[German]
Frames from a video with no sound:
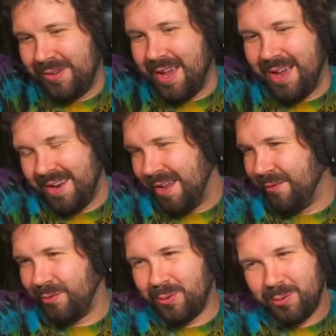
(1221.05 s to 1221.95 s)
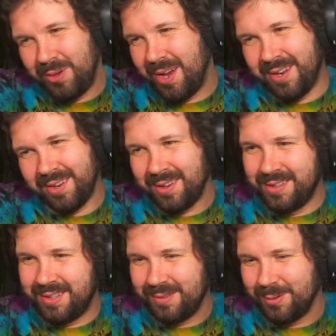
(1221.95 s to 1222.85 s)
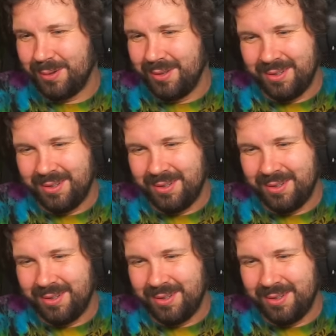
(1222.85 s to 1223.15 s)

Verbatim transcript: die eine Hälfte gut, die andere nicht so.